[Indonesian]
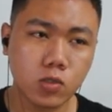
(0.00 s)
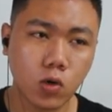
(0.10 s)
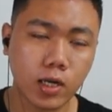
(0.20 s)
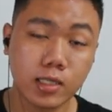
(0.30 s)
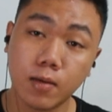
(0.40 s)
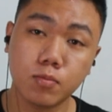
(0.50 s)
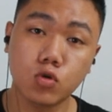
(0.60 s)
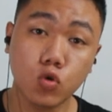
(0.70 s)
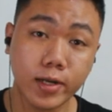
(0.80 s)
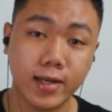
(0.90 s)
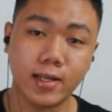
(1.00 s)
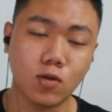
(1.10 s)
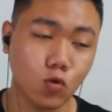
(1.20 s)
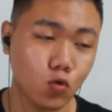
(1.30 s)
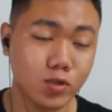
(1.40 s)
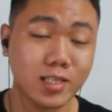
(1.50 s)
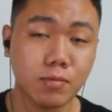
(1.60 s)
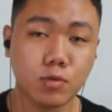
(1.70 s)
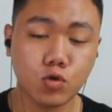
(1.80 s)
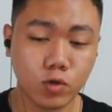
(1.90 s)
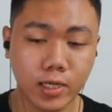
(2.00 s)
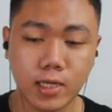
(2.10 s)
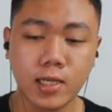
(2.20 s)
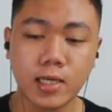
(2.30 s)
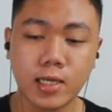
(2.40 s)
sih suara Samsudin gitu, Gus Samsudin.